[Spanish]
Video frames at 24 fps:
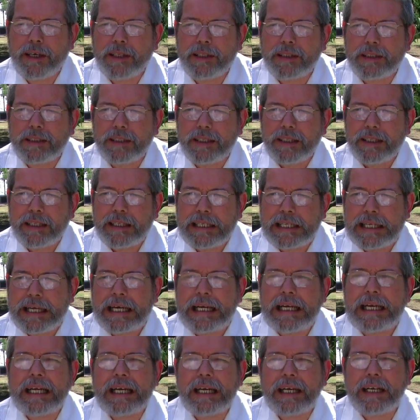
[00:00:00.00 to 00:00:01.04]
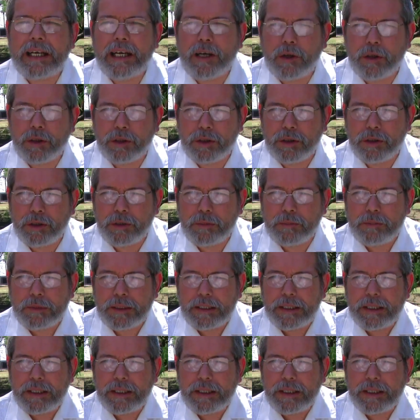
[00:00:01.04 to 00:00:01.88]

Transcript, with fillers: es ganarle a otro